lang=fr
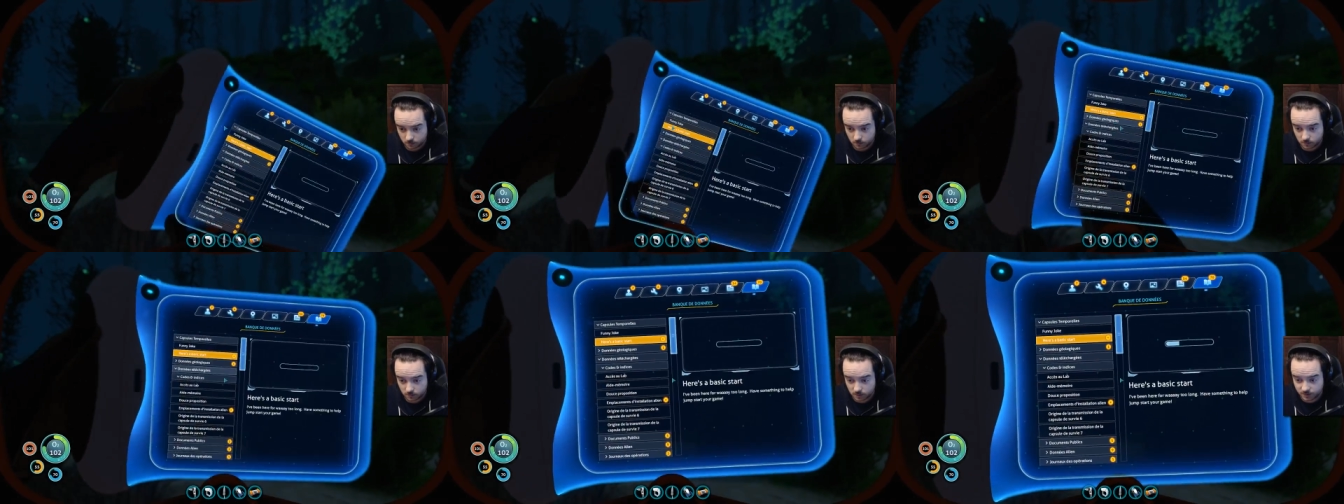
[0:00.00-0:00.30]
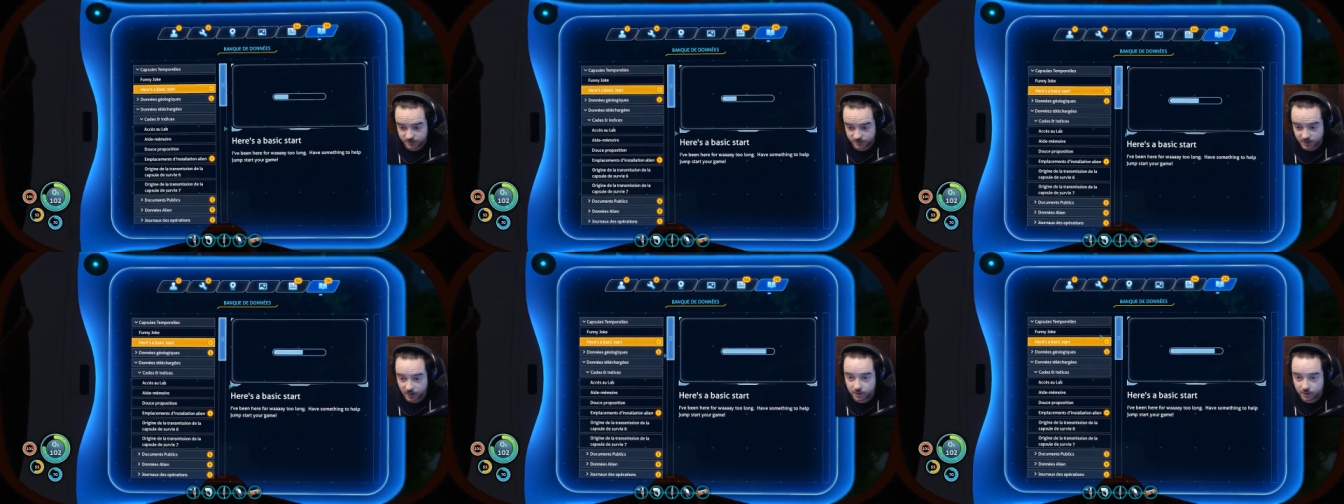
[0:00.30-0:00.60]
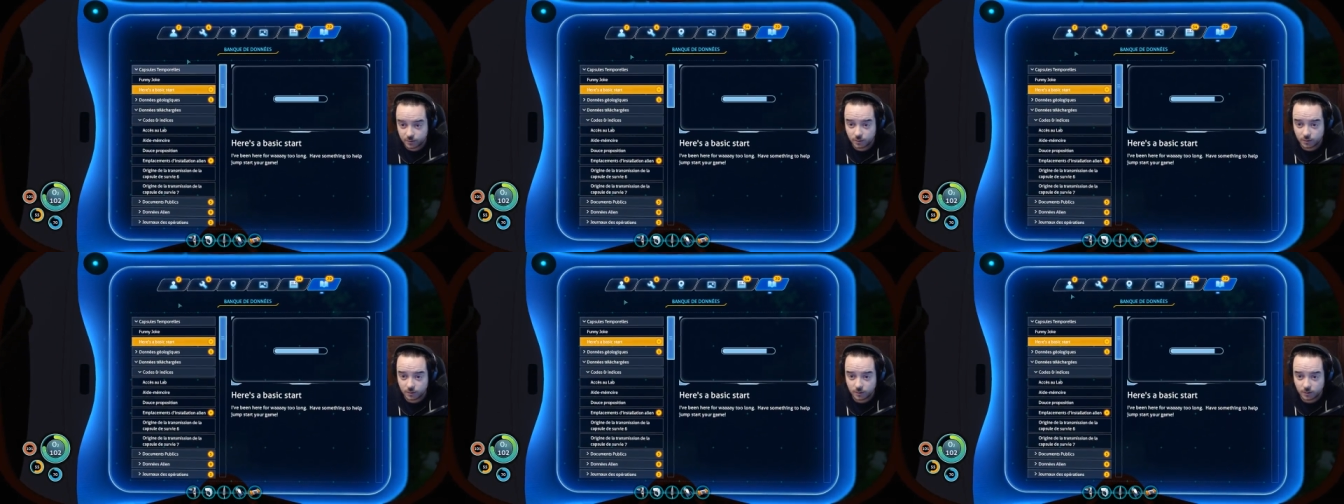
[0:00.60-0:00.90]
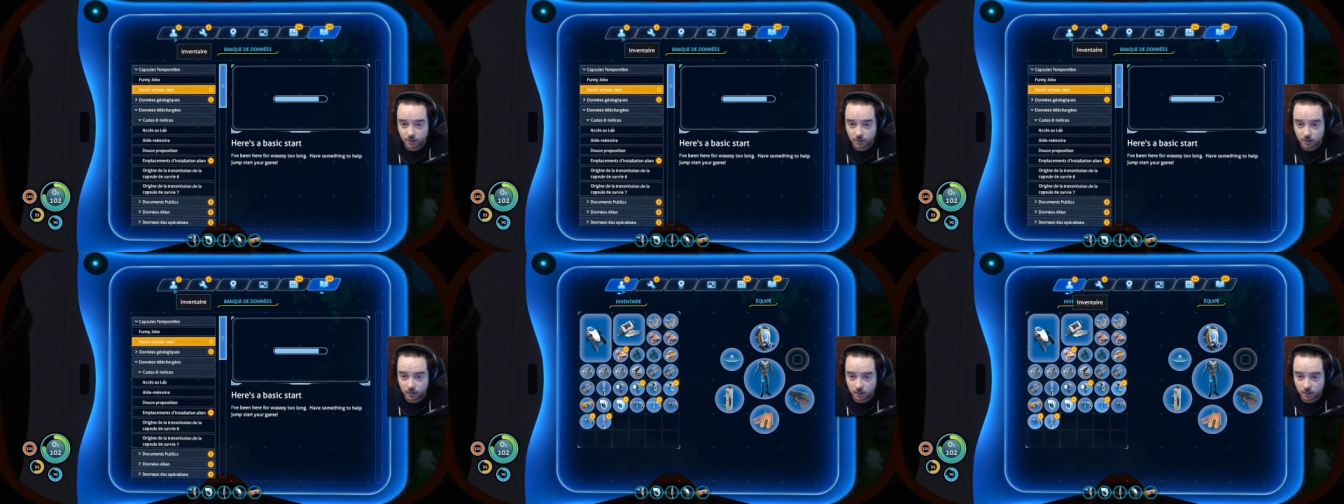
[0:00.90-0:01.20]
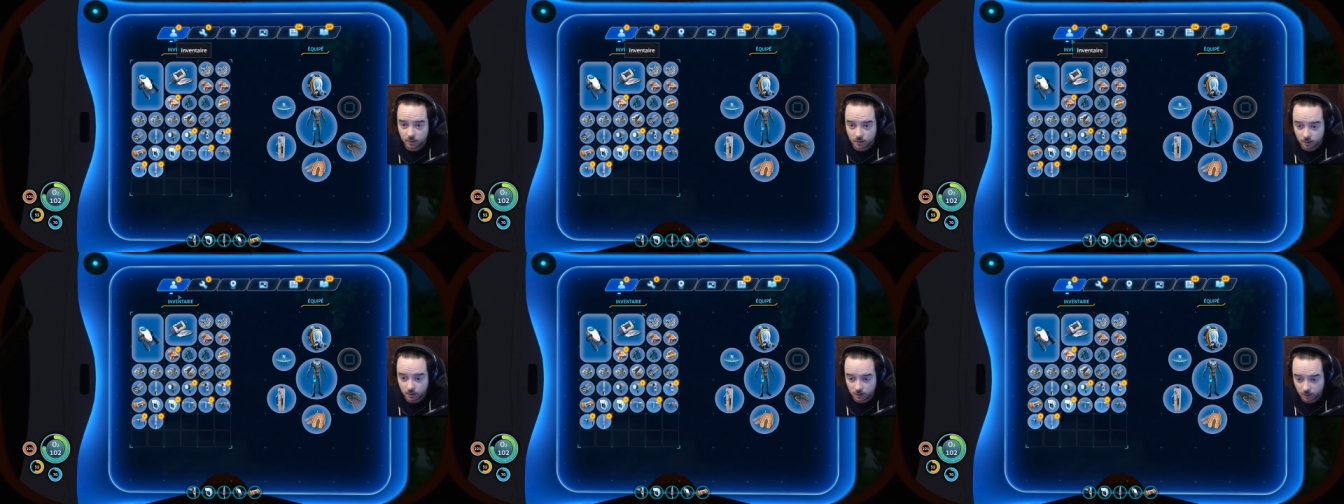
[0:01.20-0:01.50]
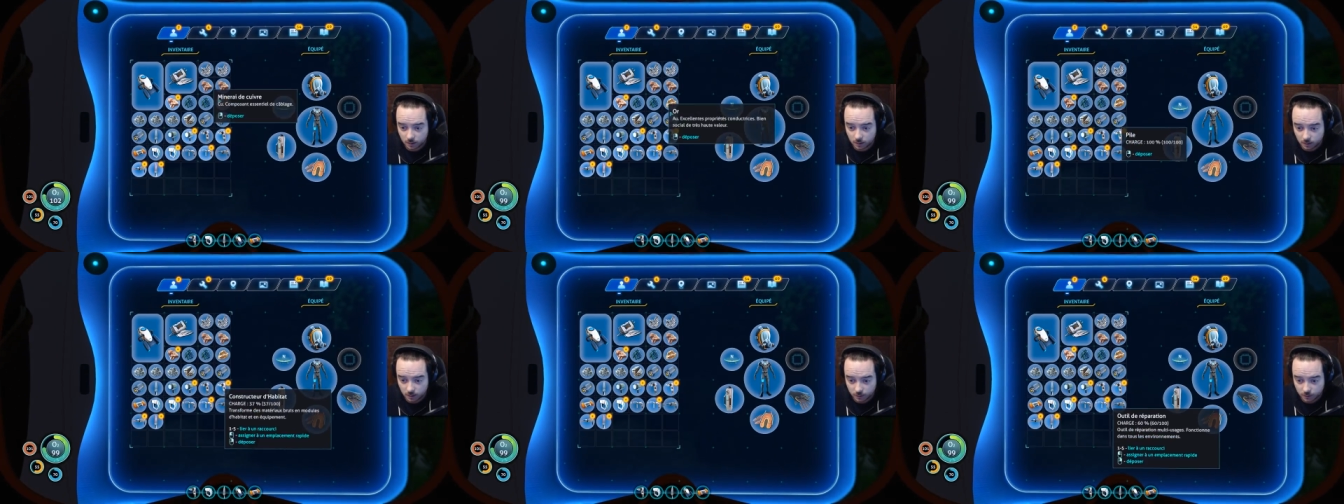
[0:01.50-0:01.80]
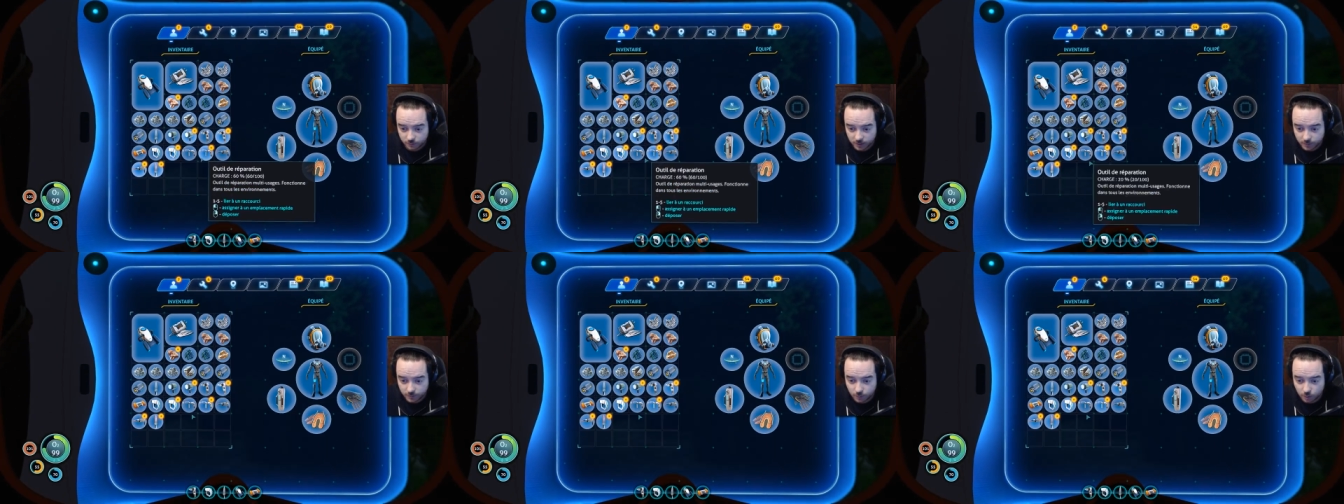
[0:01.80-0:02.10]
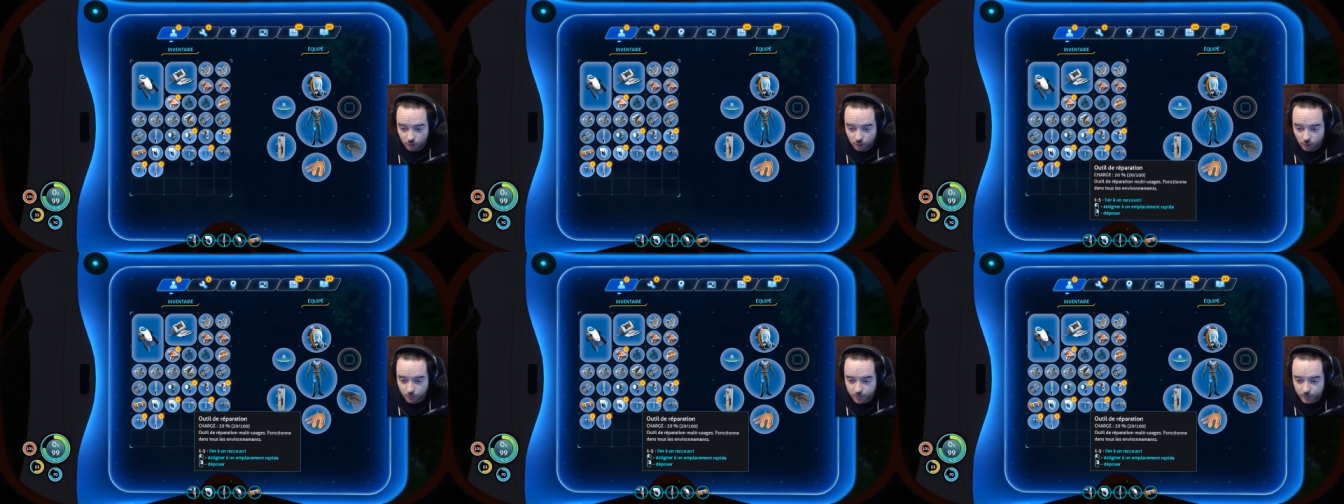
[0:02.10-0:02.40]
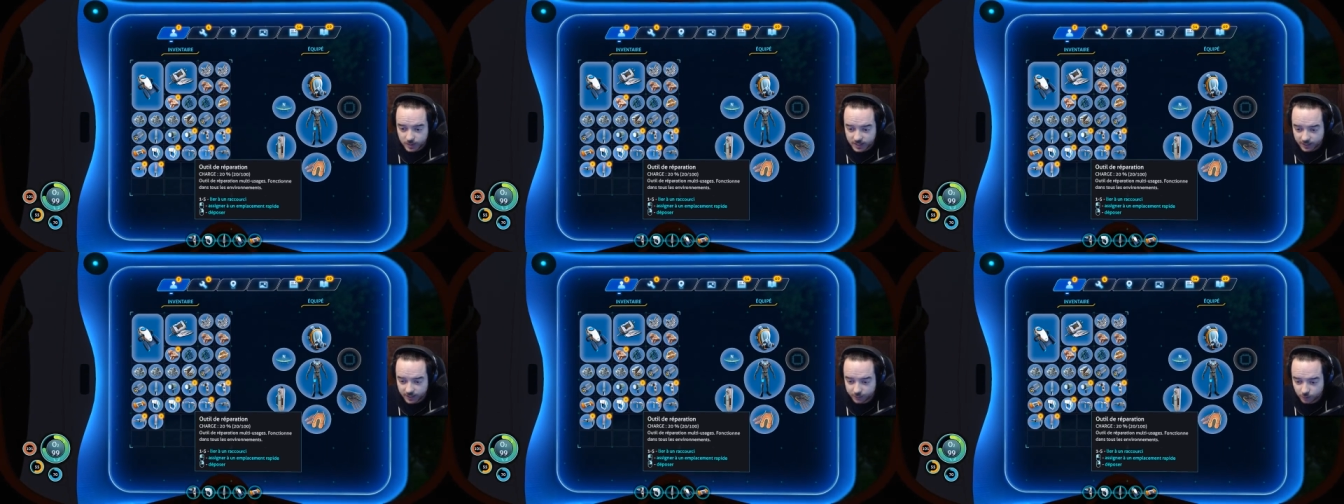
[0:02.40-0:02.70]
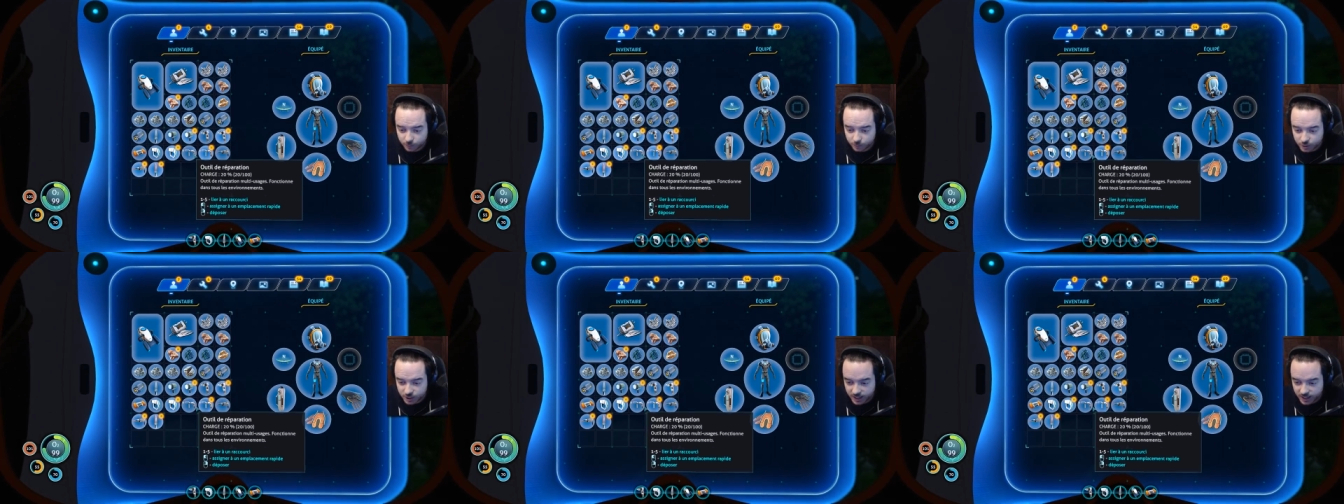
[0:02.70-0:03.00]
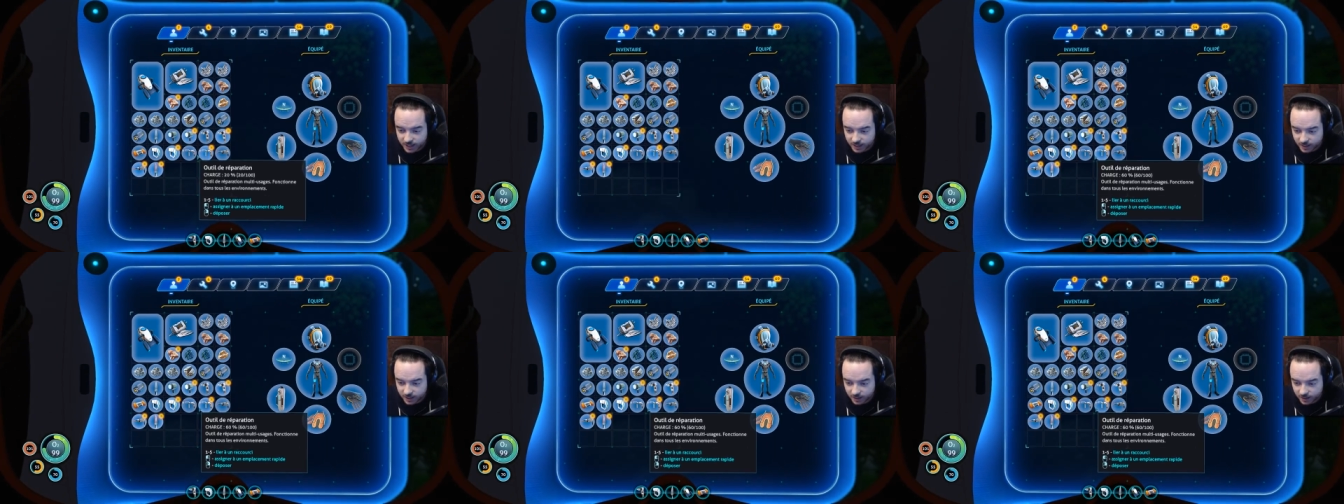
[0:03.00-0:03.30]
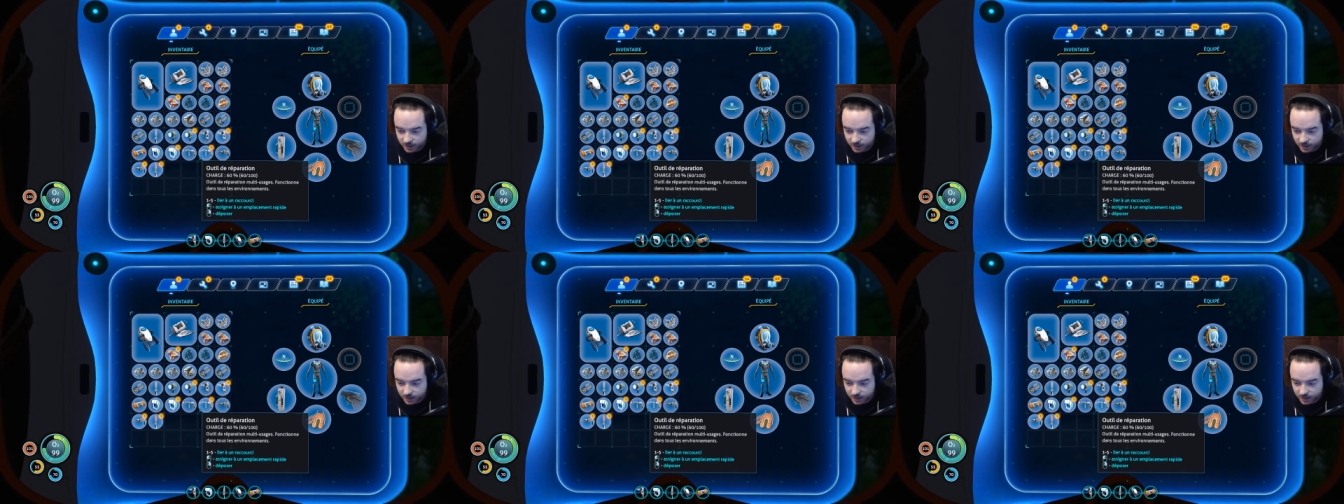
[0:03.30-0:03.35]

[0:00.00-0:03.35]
T'es sérieux viens de me remplir d'objets